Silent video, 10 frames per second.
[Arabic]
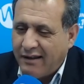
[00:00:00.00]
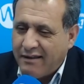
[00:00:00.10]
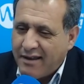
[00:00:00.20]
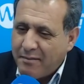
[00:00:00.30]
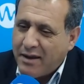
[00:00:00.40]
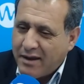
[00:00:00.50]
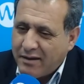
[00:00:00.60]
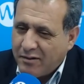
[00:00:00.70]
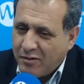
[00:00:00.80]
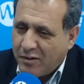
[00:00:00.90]
ثم
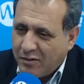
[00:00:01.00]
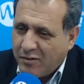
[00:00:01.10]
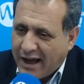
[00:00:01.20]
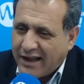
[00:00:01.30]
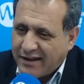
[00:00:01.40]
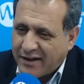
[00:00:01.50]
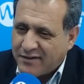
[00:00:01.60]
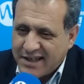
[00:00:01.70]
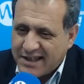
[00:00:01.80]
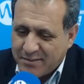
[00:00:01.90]
واحد طرف
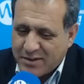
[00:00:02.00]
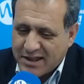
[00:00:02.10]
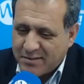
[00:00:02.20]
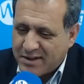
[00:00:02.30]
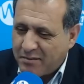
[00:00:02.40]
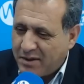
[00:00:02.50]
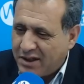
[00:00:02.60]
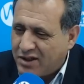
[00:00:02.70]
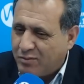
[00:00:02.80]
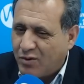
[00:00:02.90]
سياسي مش لازم
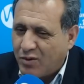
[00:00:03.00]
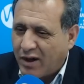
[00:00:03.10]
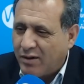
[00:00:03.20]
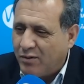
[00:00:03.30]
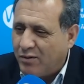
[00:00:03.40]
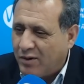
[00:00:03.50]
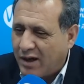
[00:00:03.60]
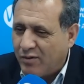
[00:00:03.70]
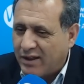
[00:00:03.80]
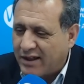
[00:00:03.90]
نسميه جابوه قالوا له
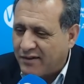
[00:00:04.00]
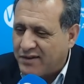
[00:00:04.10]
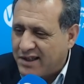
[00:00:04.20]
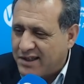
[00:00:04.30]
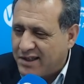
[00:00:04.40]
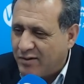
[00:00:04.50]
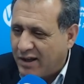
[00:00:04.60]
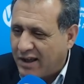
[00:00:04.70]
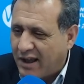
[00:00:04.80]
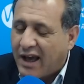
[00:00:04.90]
ها ولا طرف سياسي ولا
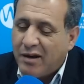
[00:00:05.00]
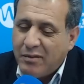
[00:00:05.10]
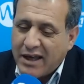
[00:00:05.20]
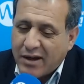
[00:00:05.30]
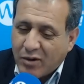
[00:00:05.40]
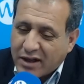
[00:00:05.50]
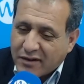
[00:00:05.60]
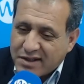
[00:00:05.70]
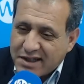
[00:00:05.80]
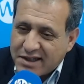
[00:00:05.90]
كذا قال لهم لا راهو
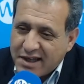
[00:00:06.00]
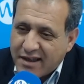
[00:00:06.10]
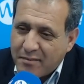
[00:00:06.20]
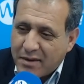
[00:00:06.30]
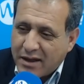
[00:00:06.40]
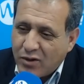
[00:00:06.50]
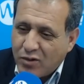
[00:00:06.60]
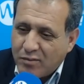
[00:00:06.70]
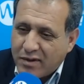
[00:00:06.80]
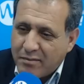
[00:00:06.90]
الطرف السياسي ثم
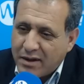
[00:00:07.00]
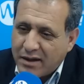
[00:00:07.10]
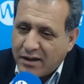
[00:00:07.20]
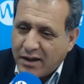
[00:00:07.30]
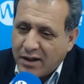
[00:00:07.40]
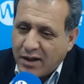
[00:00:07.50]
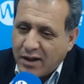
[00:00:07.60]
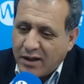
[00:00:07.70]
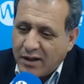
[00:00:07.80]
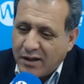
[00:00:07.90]
اليوم ثم
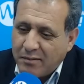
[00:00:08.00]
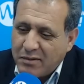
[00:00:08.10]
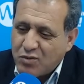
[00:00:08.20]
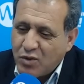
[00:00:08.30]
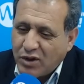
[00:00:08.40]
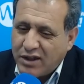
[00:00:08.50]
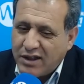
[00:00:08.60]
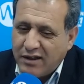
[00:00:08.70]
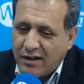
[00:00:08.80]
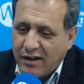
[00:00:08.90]
آه،
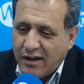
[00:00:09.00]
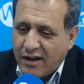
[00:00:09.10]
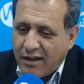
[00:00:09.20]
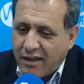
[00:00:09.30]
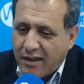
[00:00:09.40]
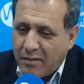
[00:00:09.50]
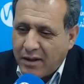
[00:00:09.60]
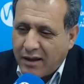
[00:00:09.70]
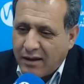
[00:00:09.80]
مجموعتين ثم